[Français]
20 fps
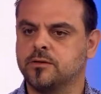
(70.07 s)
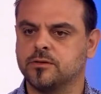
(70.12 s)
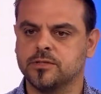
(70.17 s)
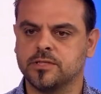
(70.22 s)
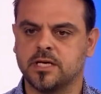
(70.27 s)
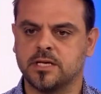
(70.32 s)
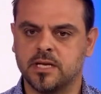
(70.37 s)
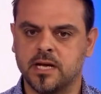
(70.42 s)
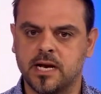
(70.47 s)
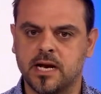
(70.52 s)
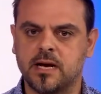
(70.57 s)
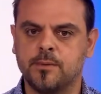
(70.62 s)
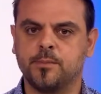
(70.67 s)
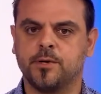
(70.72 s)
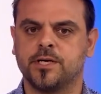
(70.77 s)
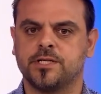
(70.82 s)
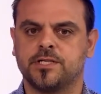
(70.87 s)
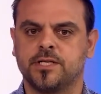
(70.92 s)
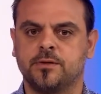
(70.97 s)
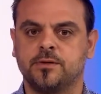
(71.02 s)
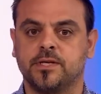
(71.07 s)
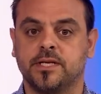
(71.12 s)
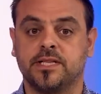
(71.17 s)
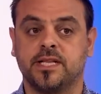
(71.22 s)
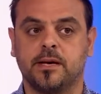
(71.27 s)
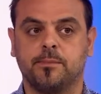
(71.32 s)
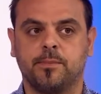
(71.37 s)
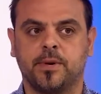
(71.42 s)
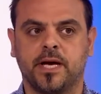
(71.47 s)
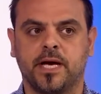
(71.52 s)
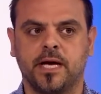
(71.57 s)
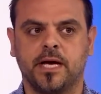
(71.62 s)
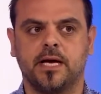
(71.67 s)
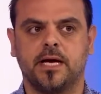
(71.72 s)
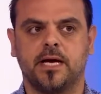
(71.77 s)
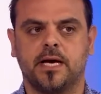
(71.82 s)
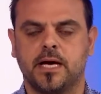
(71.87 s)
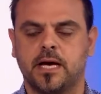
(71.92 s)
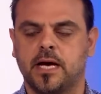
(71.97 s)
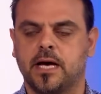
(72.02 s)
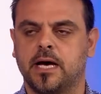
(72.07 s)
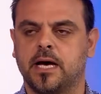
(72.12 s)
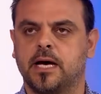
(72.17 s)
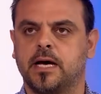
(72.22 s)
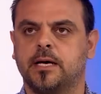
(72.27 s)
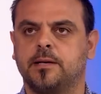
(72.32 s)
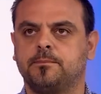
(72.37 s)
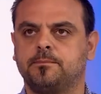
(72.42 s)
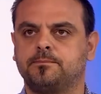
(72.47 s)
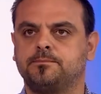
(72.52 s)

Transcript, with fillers: On s'en allait en procès, on était prêt à...